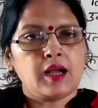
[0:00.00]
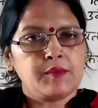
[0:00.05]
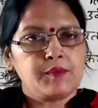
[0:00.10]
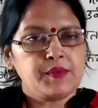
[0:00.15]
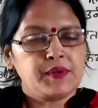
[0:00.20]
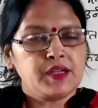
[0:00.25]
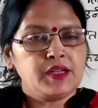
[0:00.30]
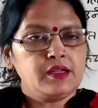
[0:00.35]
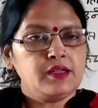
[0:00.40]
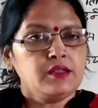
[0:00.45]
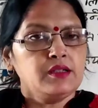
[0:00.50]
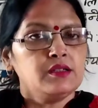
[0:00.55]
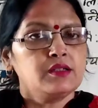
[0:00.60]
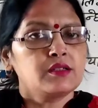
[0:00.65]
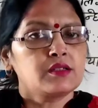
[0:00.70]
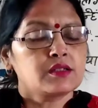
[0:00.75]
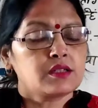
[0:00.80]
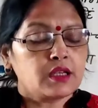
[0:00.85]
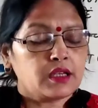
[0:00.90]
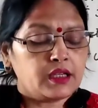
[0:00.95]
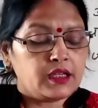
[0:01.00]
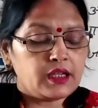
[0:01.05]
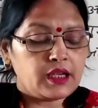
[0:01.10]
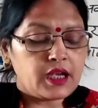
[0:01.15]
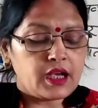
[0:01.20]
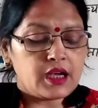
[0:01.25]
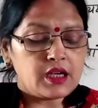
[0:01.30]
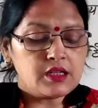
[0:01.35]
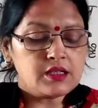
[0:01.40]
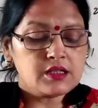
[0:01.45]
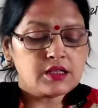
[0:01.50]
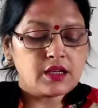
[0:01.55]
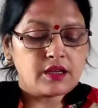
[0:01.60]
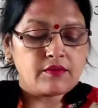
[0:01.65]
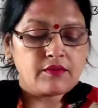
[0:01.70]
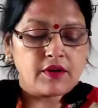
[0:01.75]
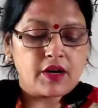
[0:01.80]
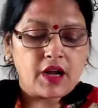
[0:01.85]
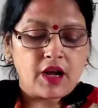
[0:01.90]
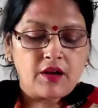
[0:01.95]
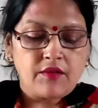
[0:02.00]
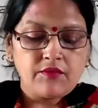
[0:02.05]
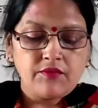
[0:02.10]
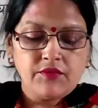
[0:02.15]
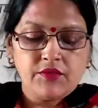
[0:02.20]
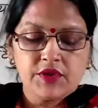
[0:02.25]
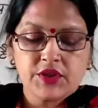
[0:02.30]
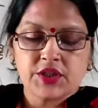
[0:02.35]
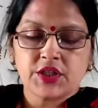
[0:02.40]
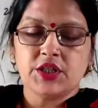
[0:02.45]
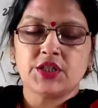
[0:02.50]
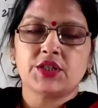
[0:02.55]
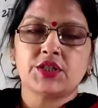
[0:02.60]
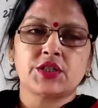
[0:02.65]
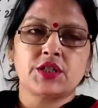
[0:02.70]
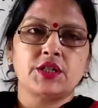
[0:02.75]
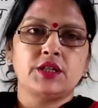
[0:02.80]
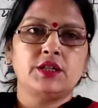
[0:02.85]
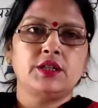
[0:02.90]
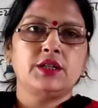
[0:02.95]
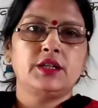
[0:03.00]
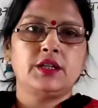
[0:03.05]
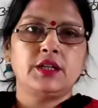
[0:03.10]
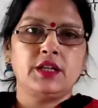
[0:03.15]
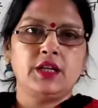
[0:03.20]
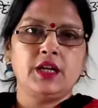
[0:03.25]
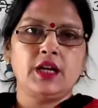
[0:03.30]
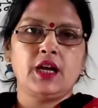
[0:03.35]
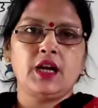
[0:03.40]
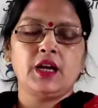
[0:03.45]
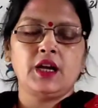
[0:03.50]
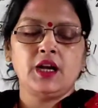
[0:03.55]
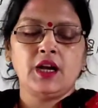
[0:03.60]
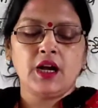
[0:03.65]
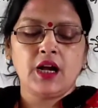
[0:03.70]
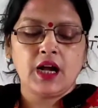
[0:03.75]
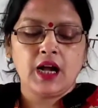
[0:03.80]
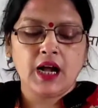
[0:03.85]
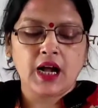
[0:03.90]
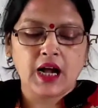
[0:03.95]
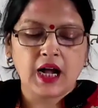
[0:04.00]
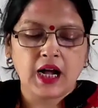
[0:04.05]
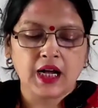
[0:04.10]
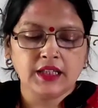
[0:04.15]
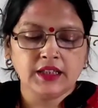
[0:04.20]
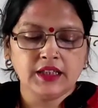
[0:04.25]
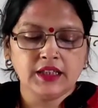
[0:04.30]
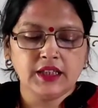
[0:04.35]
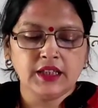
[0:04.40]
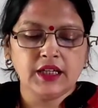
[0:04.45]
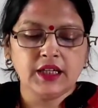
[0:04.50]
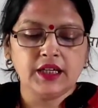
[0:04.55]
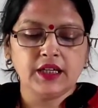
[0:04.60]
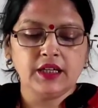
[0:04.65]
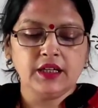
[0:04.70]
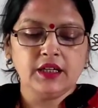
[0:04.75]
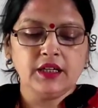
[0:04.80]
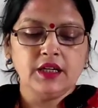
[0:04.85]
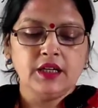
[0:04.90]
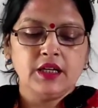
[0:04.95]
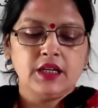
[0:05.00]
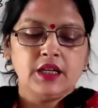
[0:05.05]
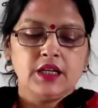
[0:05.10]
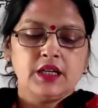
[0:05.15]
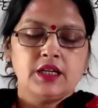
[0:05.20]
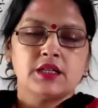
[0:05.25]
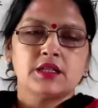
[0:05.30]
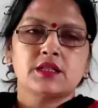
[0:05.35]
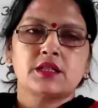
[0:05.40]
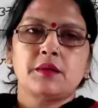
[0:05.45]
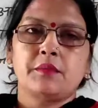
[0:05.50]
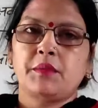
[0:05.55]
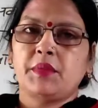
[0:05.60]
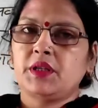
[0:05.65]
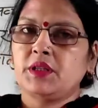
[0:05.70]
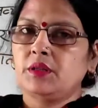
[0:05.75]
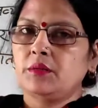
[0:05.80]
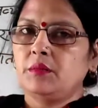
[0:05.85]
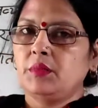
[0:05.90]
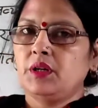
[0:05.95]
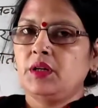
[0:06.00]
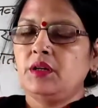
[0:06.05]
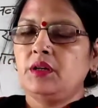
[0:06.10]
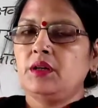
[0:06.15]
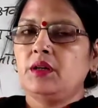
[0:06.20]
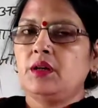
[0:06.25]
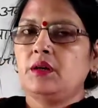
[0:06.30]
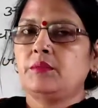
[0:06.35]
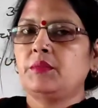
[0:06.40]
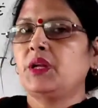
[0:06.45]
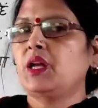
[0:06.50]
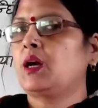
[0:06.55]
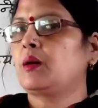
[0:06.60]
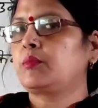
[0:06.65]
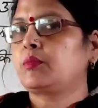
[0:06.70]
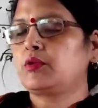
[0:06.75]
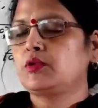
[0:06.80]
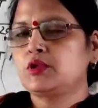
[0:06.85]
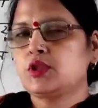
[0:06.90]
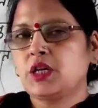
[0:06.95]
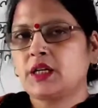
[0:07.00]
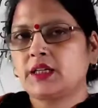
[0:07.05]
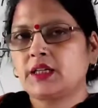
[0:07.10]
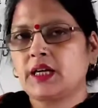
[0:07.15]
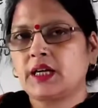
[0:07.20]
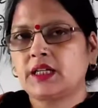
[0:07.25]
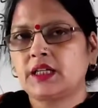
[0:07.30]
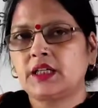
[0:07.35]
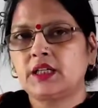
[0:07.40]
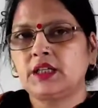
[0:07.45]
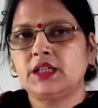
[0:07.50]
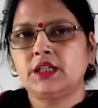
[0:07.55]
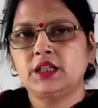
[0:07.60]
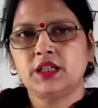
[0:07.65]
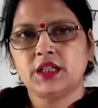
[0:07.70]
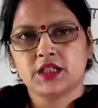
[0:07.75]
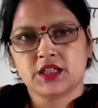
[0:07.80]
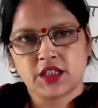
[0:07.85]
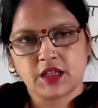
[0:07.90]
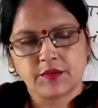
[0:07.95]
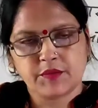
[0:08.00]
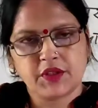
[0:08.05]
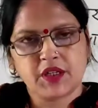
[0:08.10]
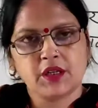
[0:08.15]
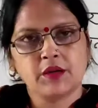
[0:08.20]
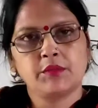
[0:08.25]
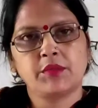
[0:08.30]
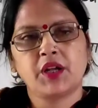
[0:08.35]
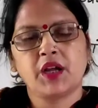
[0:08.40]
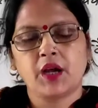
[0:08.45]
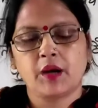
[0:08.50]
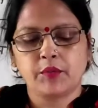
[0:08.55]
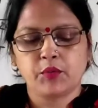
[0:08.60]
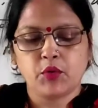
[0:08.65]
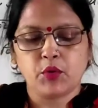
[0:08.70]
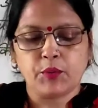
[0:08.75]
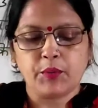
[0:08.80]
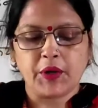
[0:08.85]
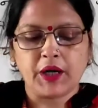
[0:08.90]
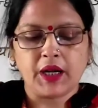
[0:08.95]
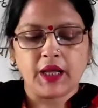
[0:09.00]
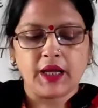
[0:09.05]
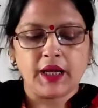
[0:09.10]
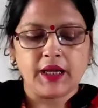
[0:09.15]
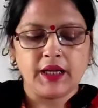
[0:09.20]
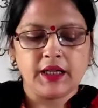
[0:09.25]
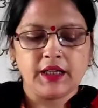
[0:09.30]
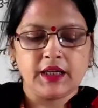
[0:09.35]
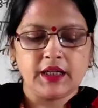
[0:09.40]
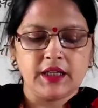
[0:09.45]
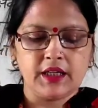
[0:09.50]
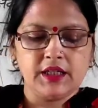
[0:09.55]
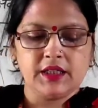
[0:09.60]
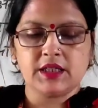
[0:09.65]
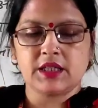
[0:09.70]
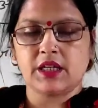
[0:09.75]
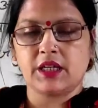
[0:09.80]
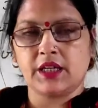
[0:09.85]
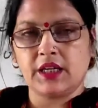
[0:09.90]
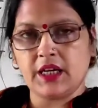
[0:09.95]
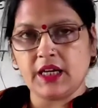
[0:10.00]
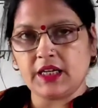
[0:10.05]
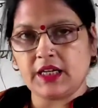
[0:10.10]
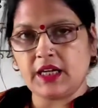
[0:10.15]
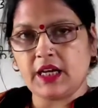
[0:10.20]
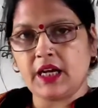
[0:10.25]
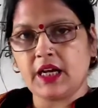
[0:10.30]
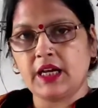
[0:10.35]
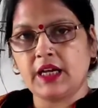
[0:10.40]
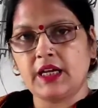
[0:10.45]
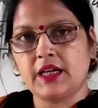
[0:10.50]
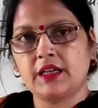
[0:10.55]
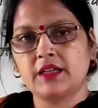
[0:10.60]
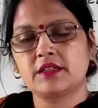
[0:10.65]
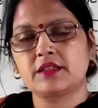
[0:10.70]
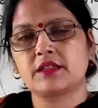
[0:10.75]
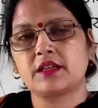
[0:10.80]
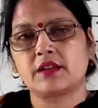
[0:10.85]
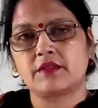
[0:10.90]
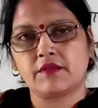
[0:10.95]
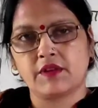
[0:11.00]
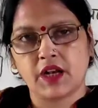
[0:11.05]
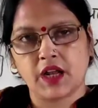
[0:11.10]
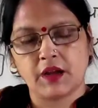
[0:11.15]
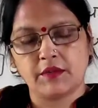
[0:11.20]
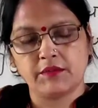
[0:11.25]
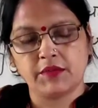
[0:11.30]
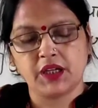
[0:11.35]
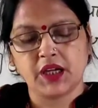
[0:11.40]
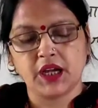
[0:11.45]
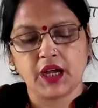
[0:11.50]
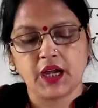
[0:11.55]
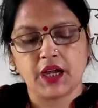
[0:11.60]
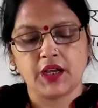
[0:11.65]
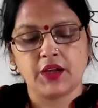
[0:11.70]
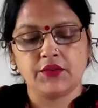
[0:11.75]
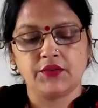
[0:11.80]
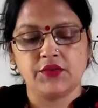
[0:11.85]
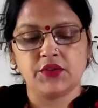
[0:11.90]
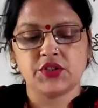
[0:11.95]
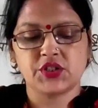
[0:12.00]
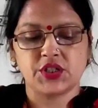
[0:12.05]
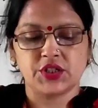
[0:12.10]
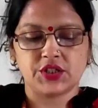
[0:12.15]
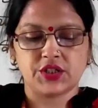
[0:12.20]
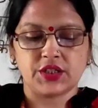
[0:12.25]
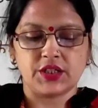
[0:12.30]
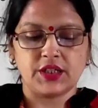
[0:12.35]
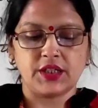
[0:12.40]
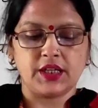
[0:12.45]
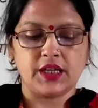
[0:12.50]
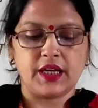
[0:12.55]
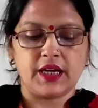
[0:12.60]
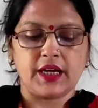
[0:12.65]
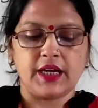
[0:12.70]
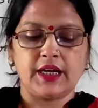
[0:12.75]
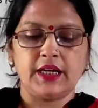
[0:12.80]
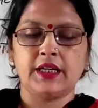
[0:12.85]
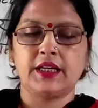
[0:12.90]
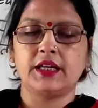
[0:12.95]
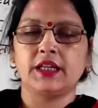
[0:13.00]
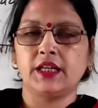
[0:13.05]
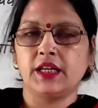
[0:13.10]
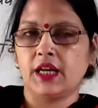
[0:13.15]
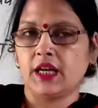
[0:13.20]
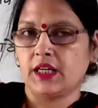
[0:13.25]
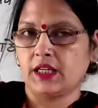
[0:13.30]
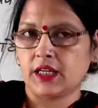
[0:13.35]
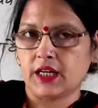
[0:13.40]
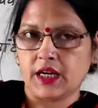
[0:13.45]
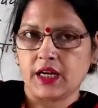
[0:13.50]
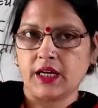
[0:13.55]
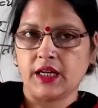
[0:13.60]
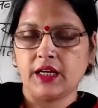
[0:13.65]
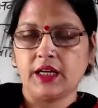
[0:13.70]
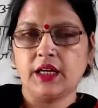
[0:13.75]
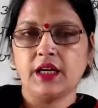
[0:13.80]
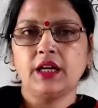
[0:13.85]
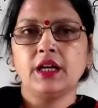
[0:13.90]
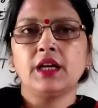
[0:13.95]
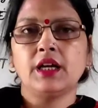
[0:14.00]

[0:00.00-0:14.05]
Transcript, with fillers: आपने संज्ञा सर्वनाम विशेषण क्रिया आदि के संबंध में हमने आपको जानकारी दी ये चैप्टर हमने आपको पढ़ा है कि संज्ञा क्या है सर्वनाम क्या है विशेषण क्या है क्रिया क्या है